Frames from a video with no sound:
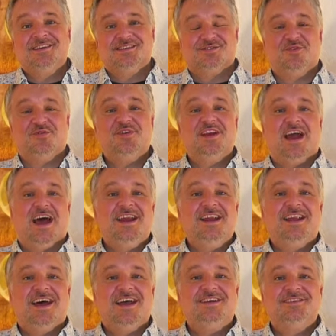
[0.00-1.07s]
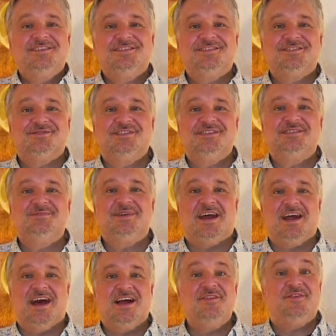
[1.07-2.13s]
So viel einleitend zu diesem
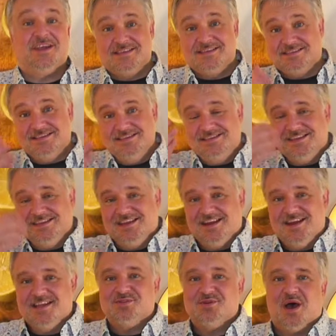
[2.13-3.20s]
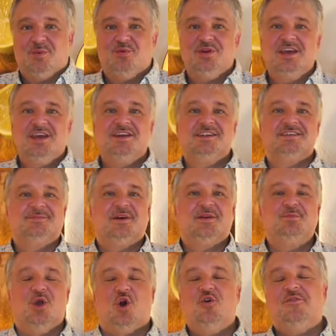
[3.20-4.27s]
Kanal. Vergesst nicht, den Kanal zu abonnieren. Das macht
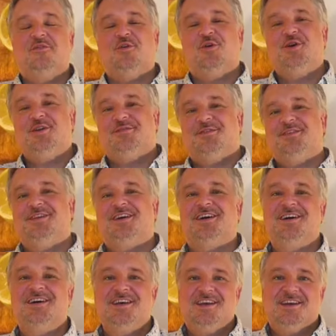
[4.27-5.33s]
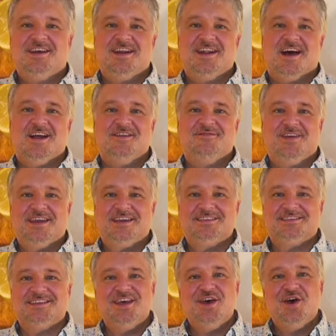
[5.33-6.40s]
mir auch Freude, wenn der Kanal
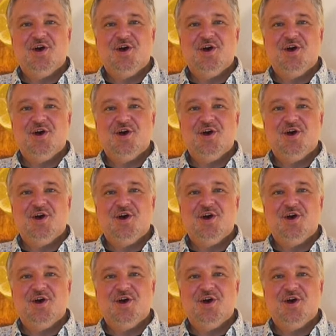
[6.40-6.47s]
wächst.